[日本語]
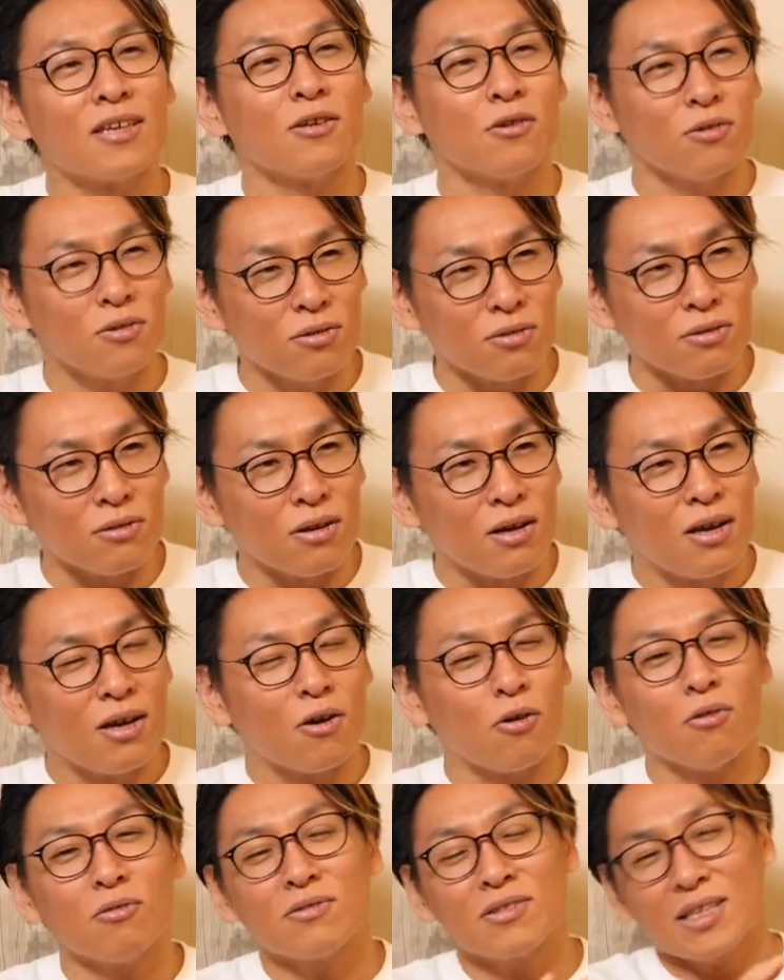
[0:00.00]
いう、
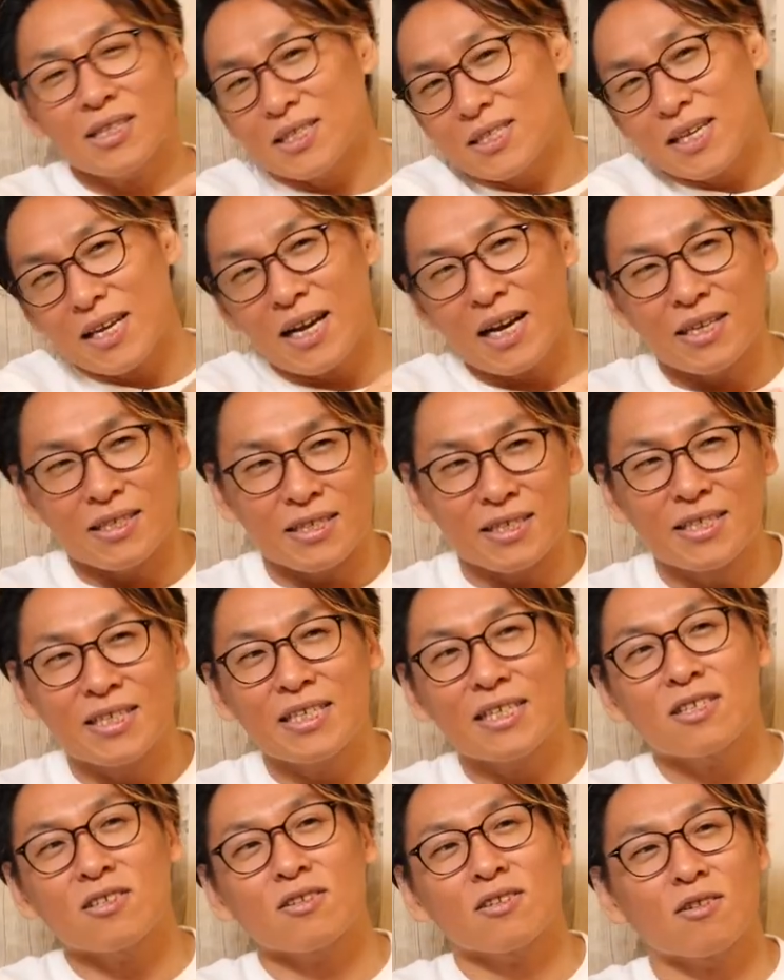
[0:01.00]
同じ世界に引
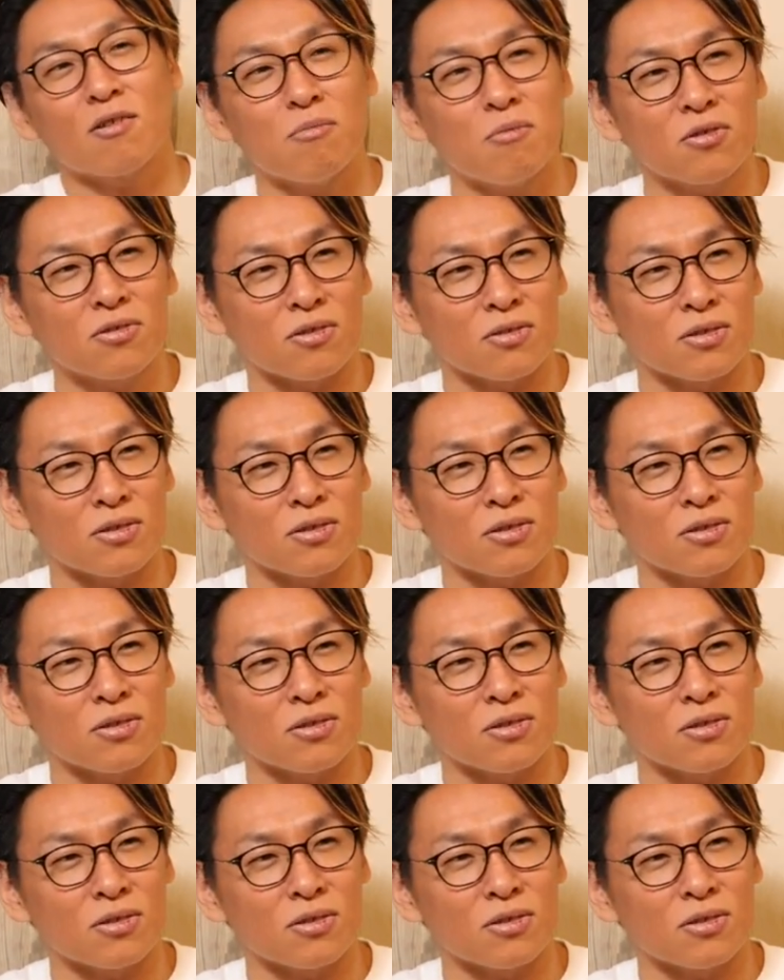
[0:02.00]
きずり込もう